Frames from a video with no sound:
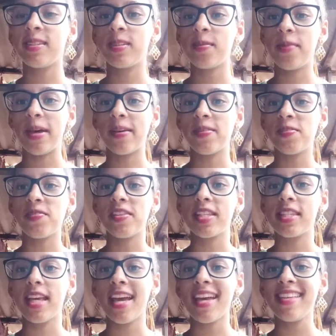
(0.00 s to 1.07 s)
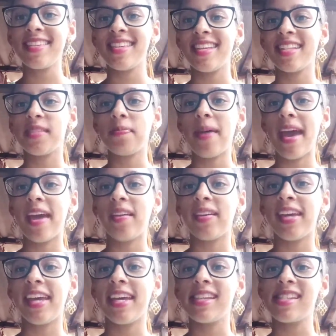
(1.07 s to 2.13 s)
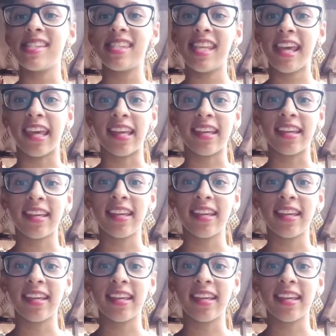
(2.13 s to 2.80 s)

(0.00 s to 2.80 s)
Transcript: tudo bem com vocês? Espero que sim!